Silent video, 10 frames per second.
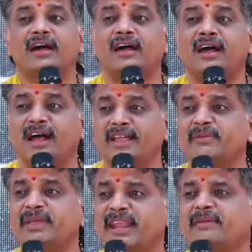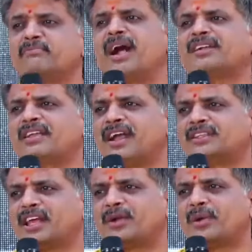ఆయన మీరేం
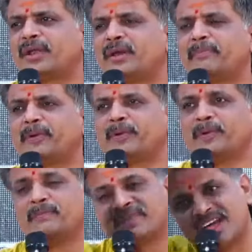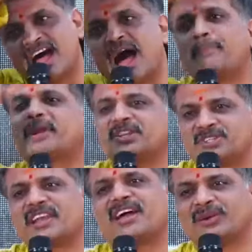మాట్లాడతారు అన్నప్పుడు ఆ ప్రశ్న
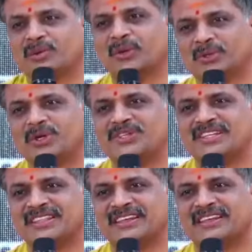నాకు గుర్తొచ్చింది